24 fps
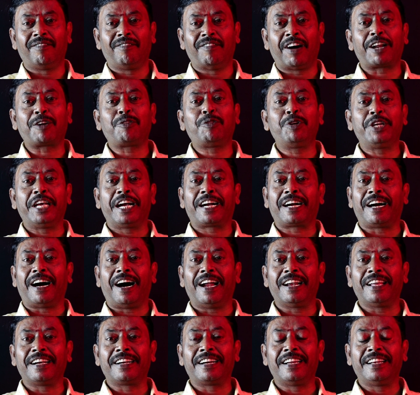வரக்கூடிய
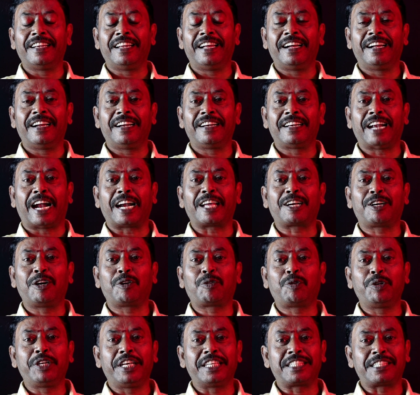காலங்களில்
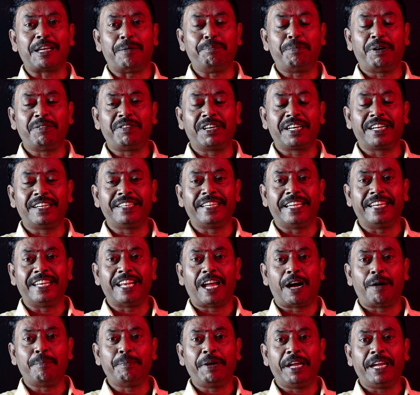நடக்கக்கூடிய சம்பவங்கள்
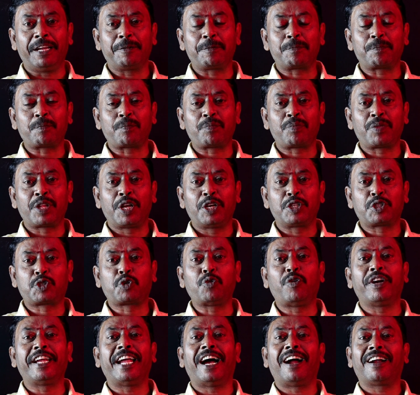எல்லாமே
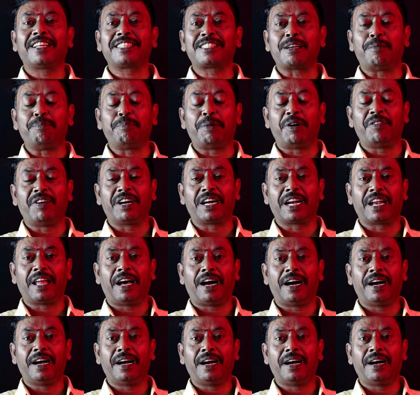சுவையான
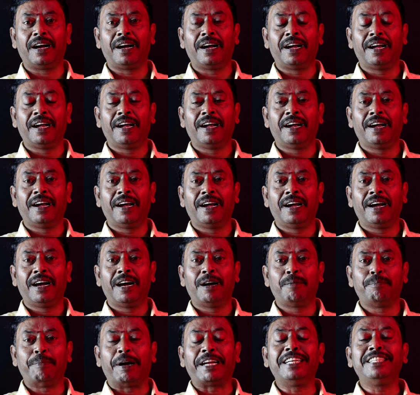சம்பவங்களாக
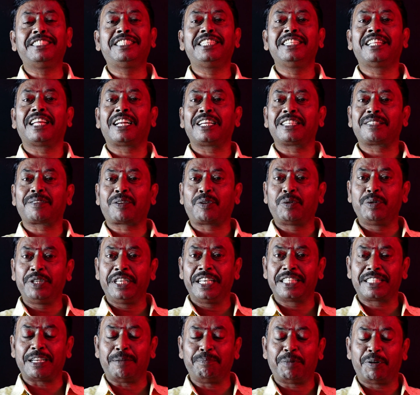மகிழ்ச்சி
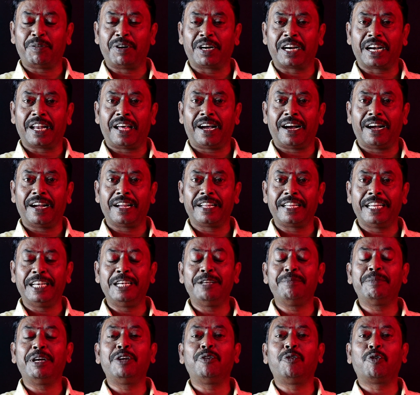தரக்கூடிய சம்பவங்களாக
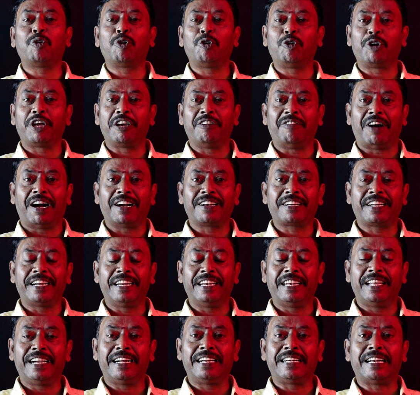இனிமேல் உங்களுடைய
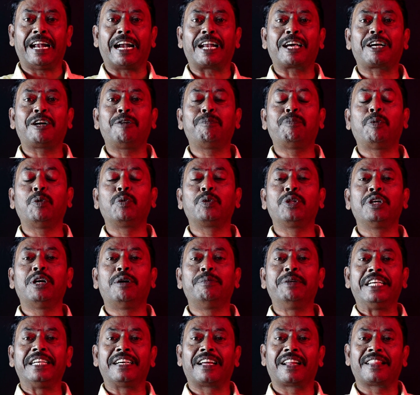வாழ்க்கையில் நடக்க போகுது
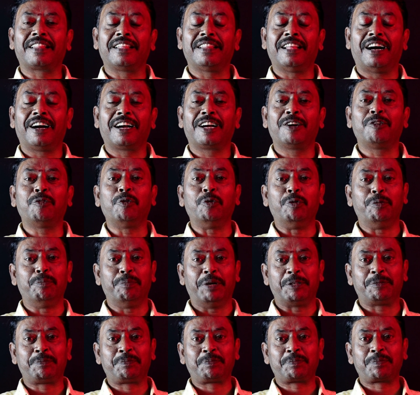அப்படிங்கிறது தாங்க
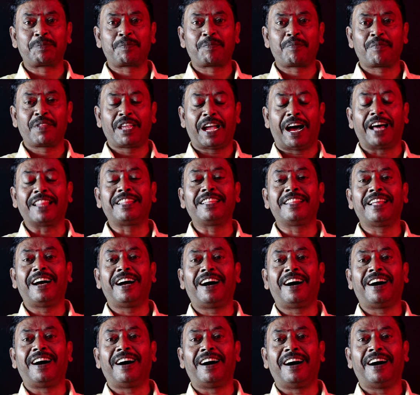உண்மை
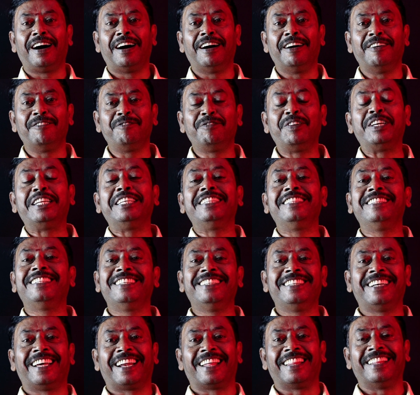அதுதான்
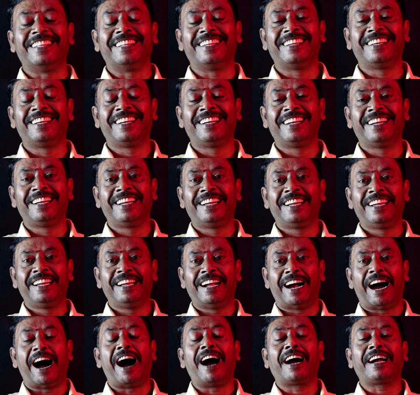விருந்துங்கிறது
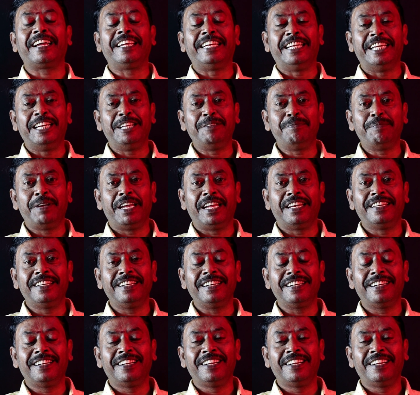ஆக இனிமேல்